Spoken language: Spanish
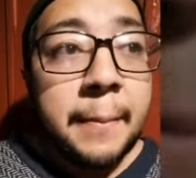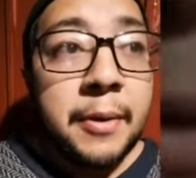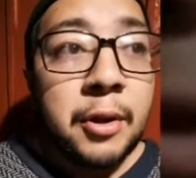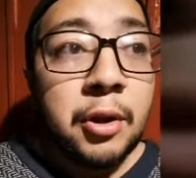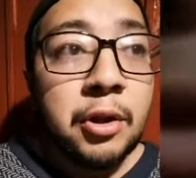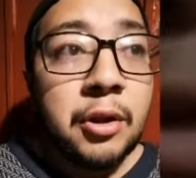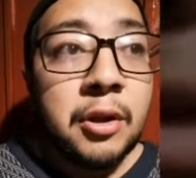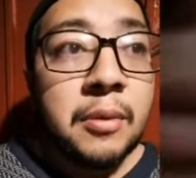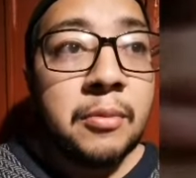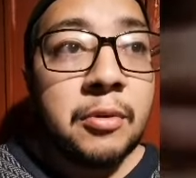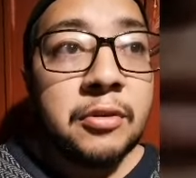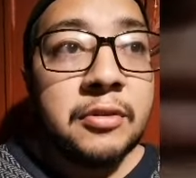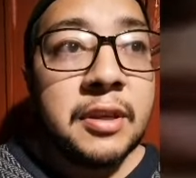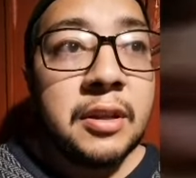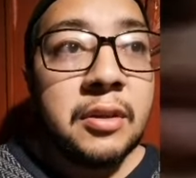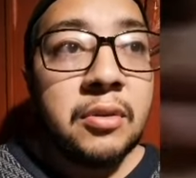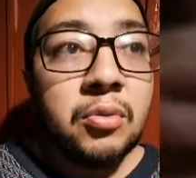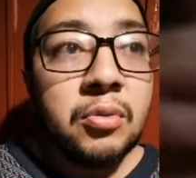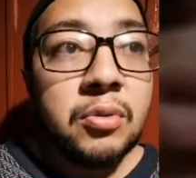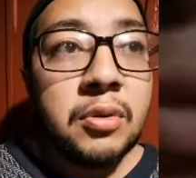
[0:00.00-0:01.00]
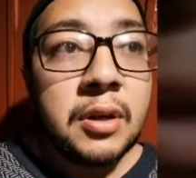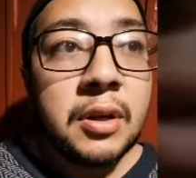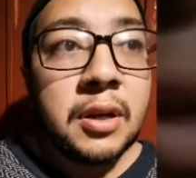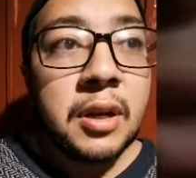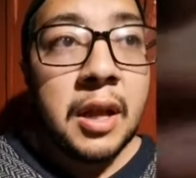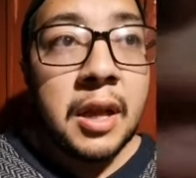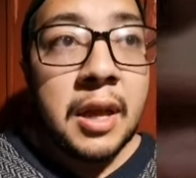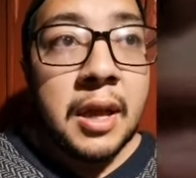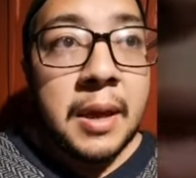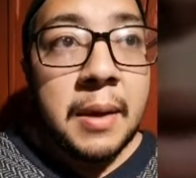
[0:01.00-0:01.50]
pero vivimos en
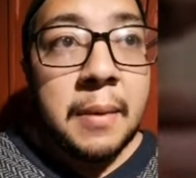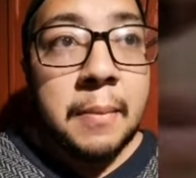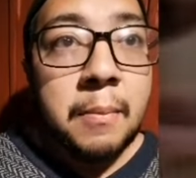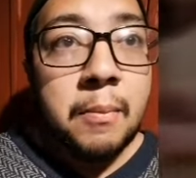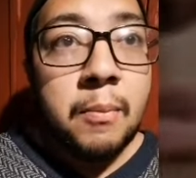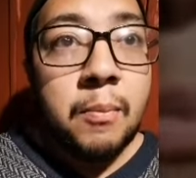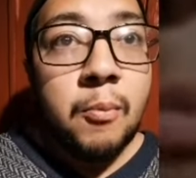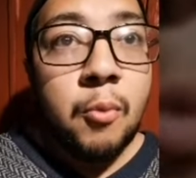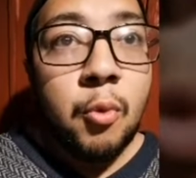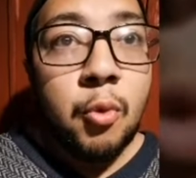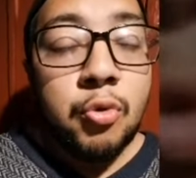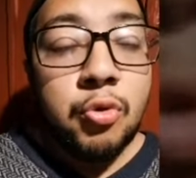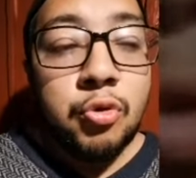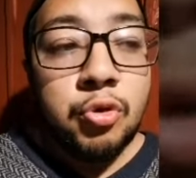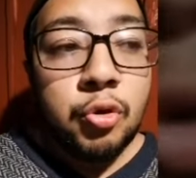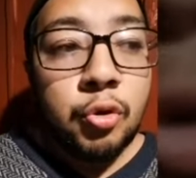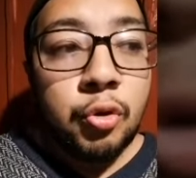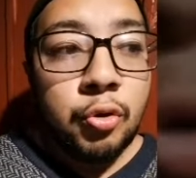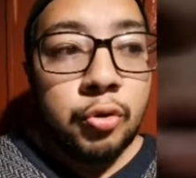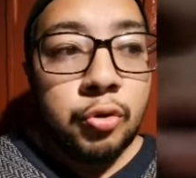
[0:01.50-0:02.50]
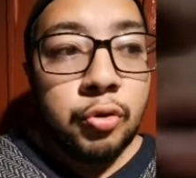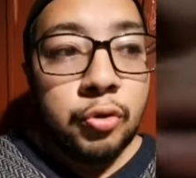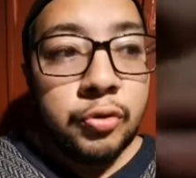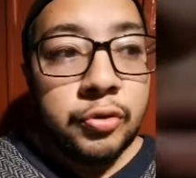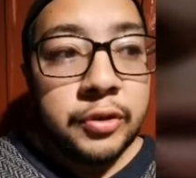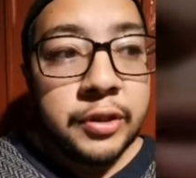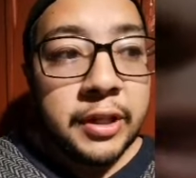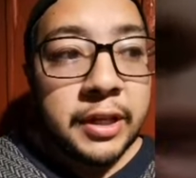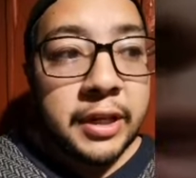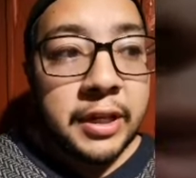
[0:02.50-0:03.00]
un mundo
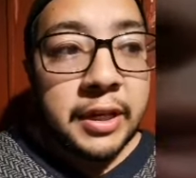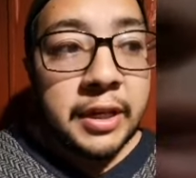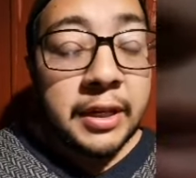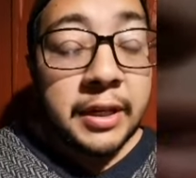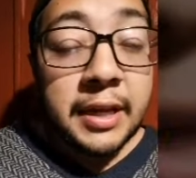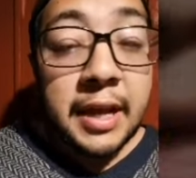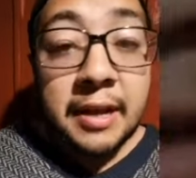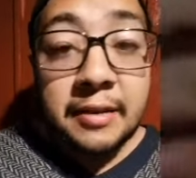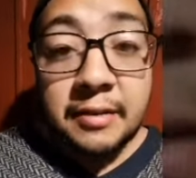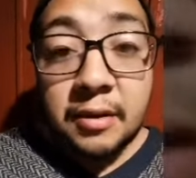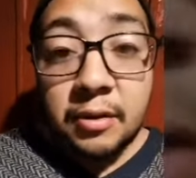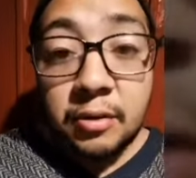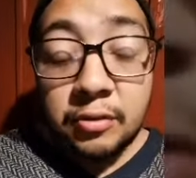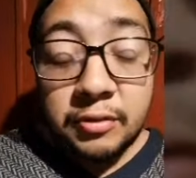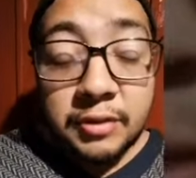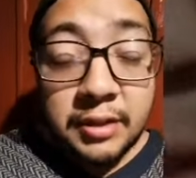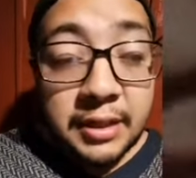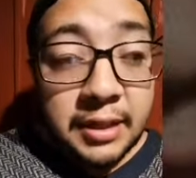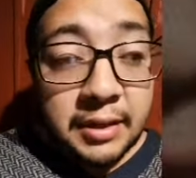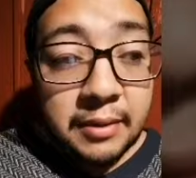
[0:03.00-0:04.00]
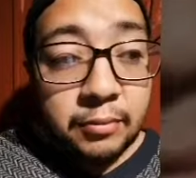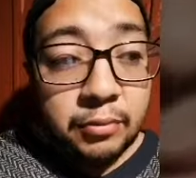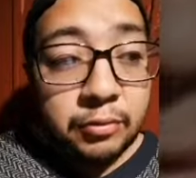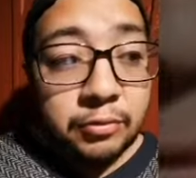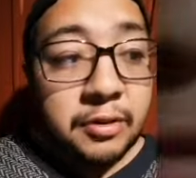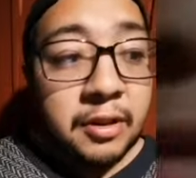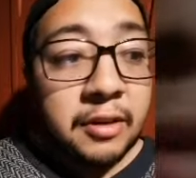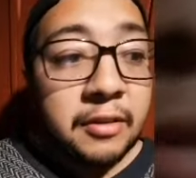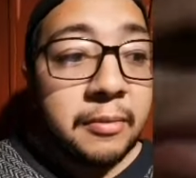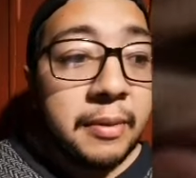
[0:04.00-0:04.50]
donde, ya se los dije
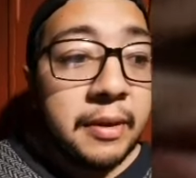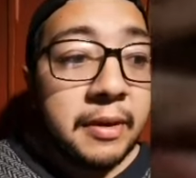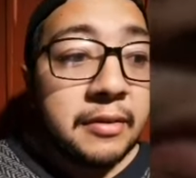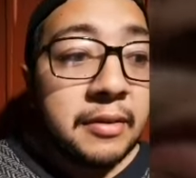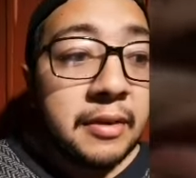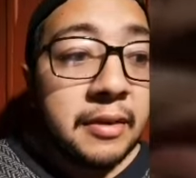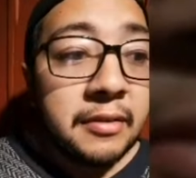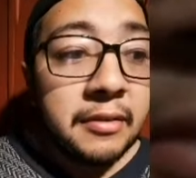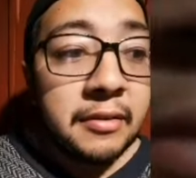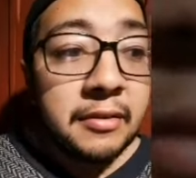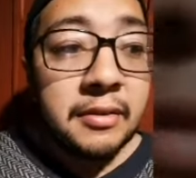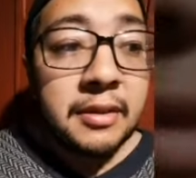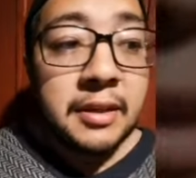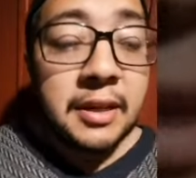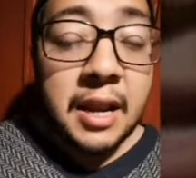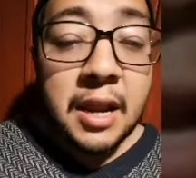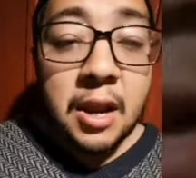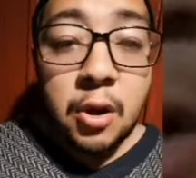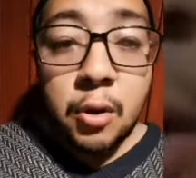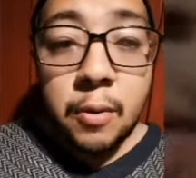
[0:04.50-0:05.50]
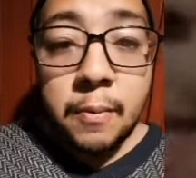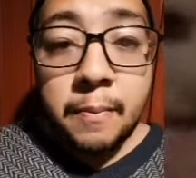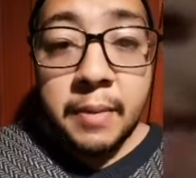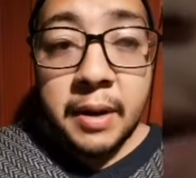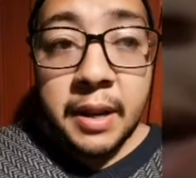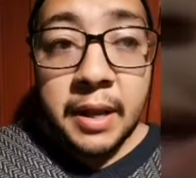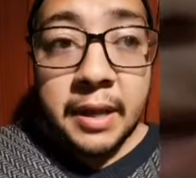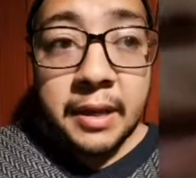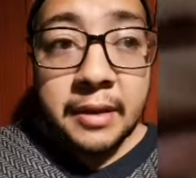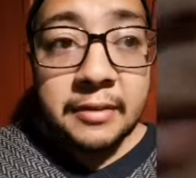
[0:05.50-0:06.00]
muchas veces, si el
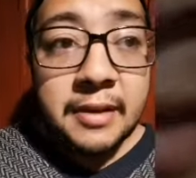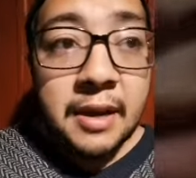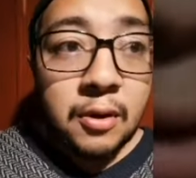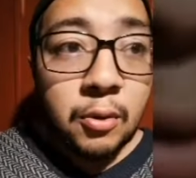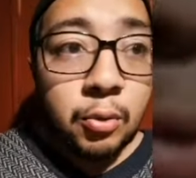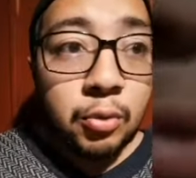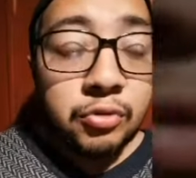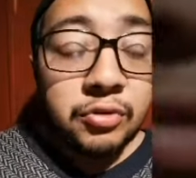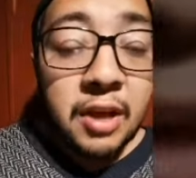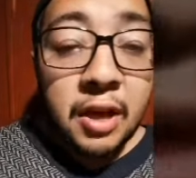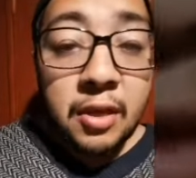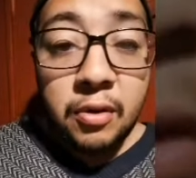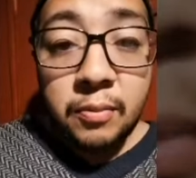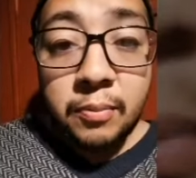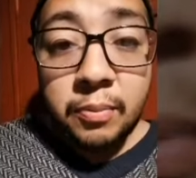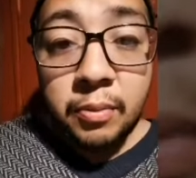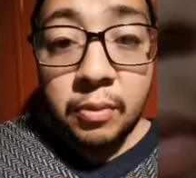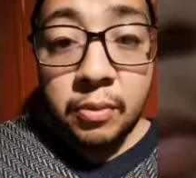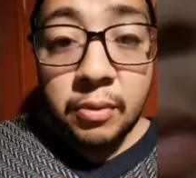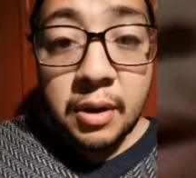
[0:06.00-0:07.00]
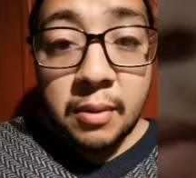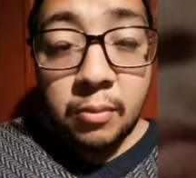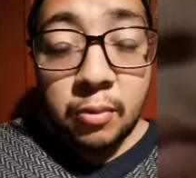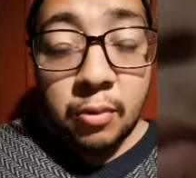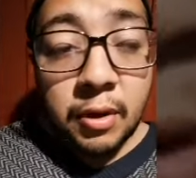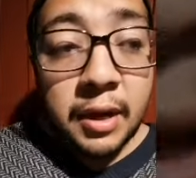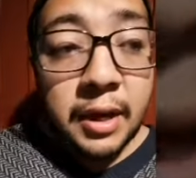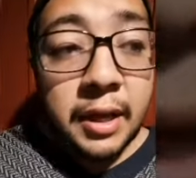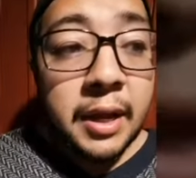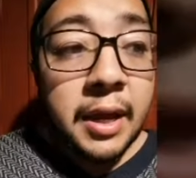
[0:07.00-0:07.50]
hombre es acusado por una
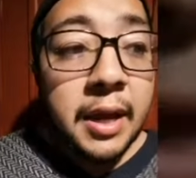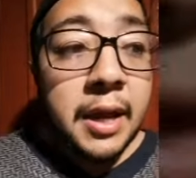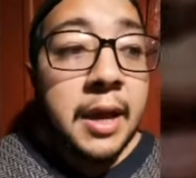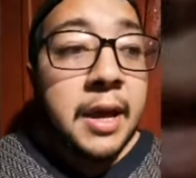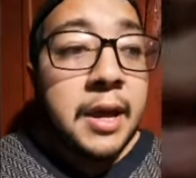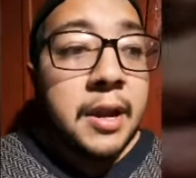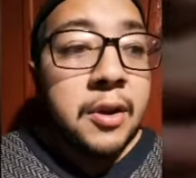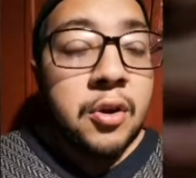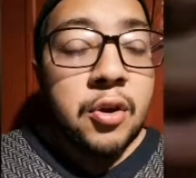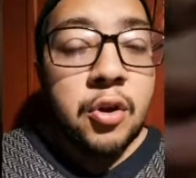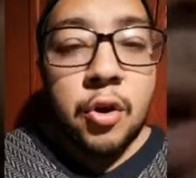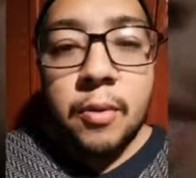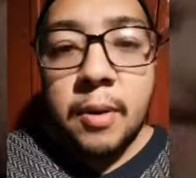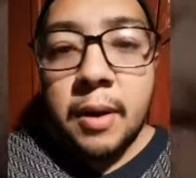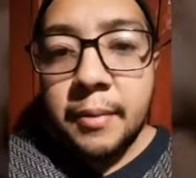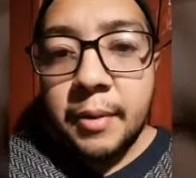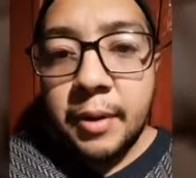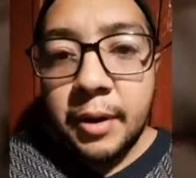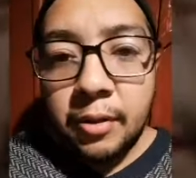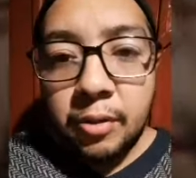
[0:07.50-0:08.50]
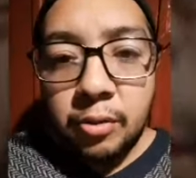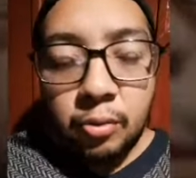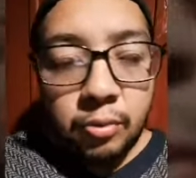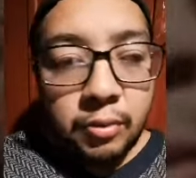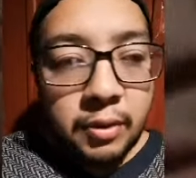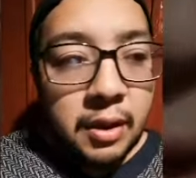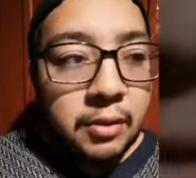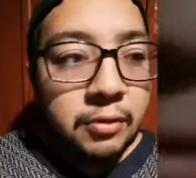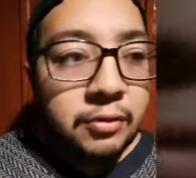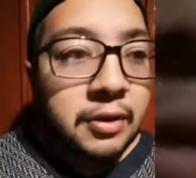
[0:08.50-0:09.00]
mujer, no va a haber
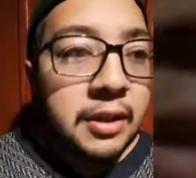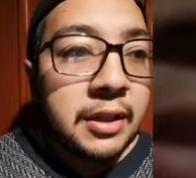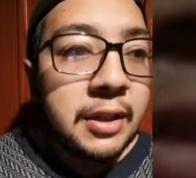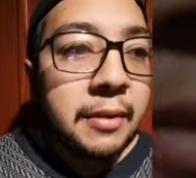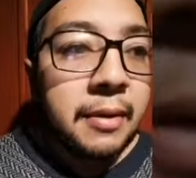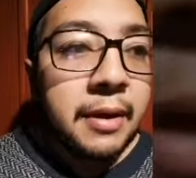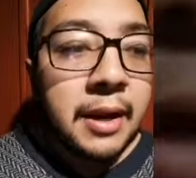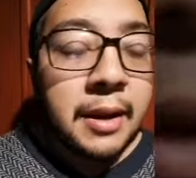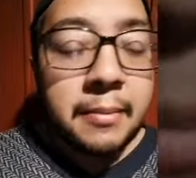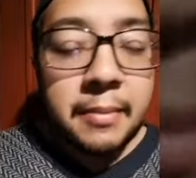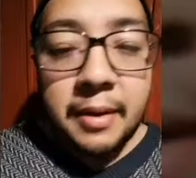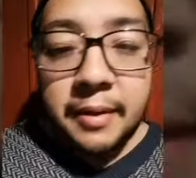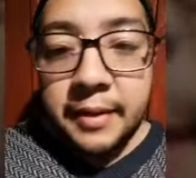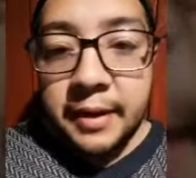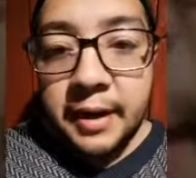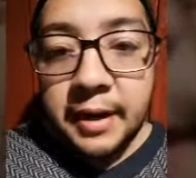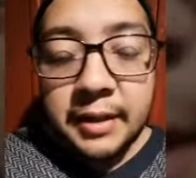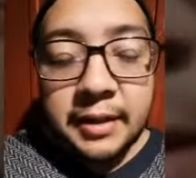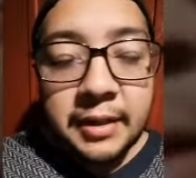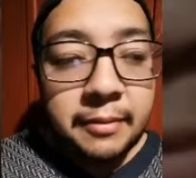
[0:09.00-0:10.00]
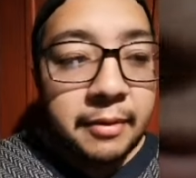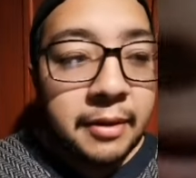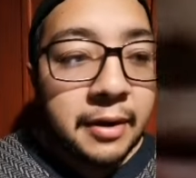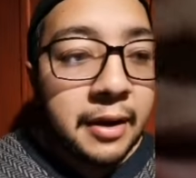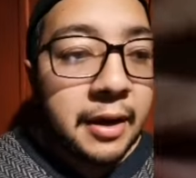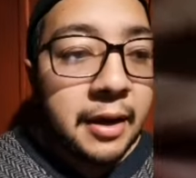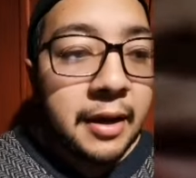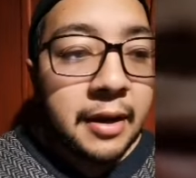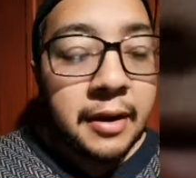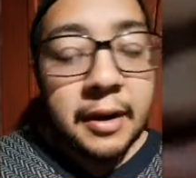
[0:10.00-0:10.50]
duda, o sea, te van a madrear, te
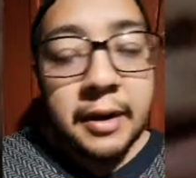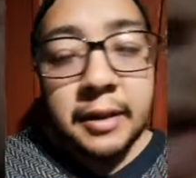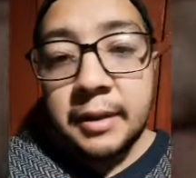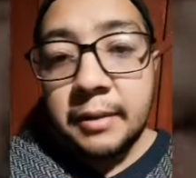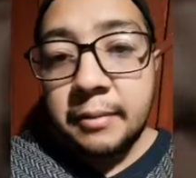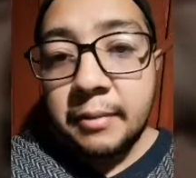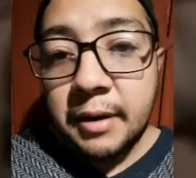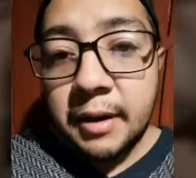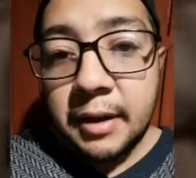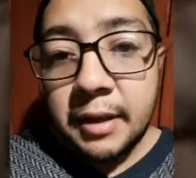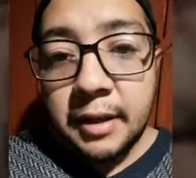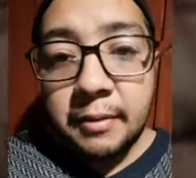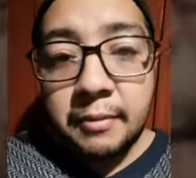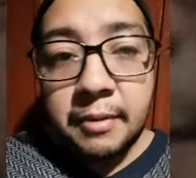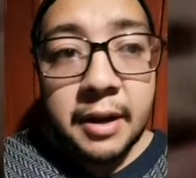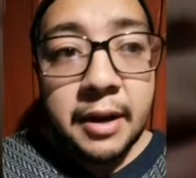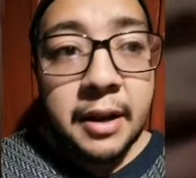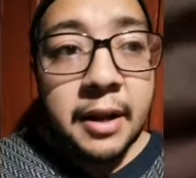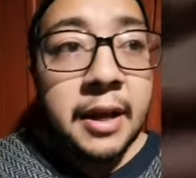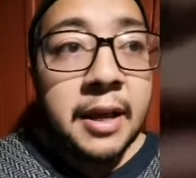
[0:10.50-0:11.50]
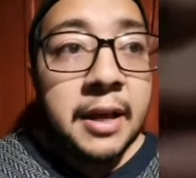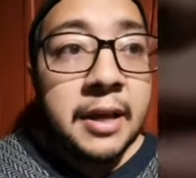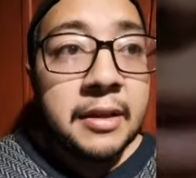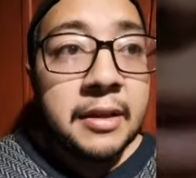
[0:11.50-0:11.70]
van a agarrar, te van a llevar,